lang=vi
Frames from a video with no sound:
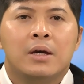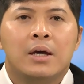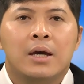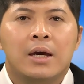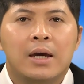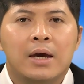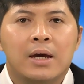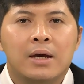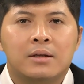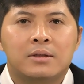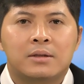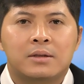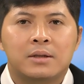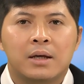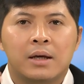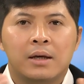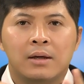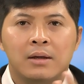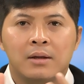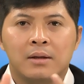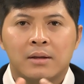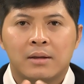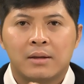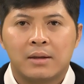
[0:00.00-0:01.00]
hy
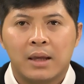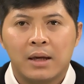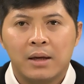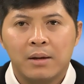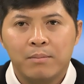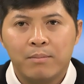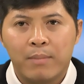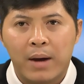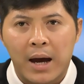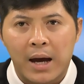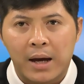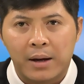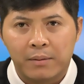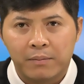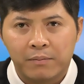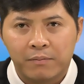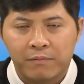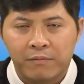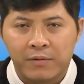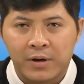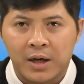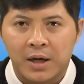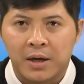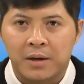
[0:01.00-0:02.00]
sinh tính mạng
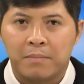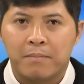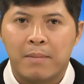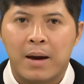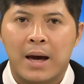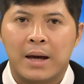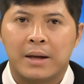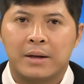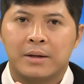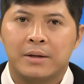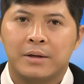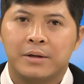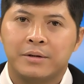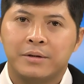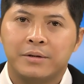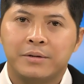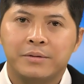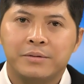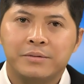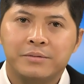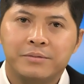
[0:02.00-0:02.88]
vì bạn hữu.